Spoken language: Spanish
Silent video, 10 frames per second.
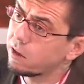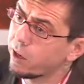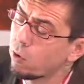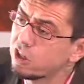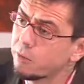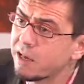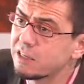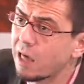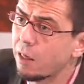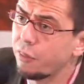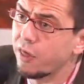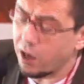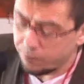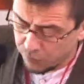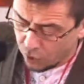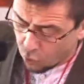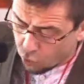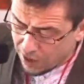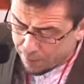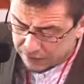en última instancia,
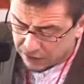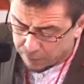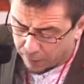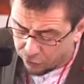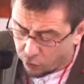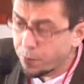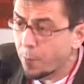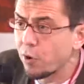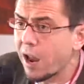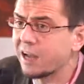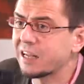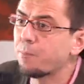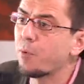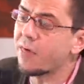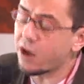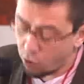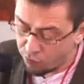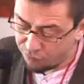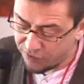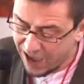una participación popular que puede
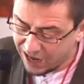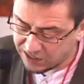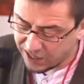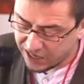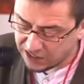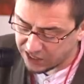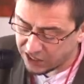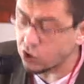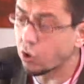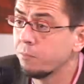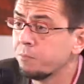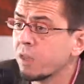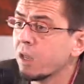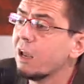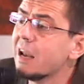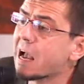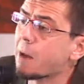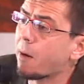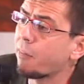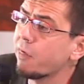confiarse en exceso en la
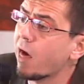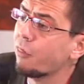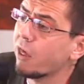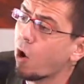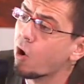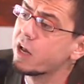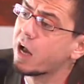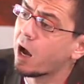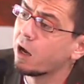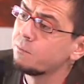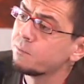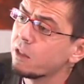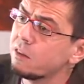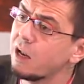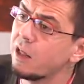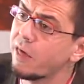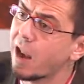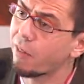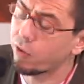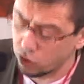capacidad heroica del
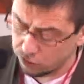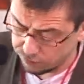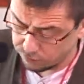liderazgo.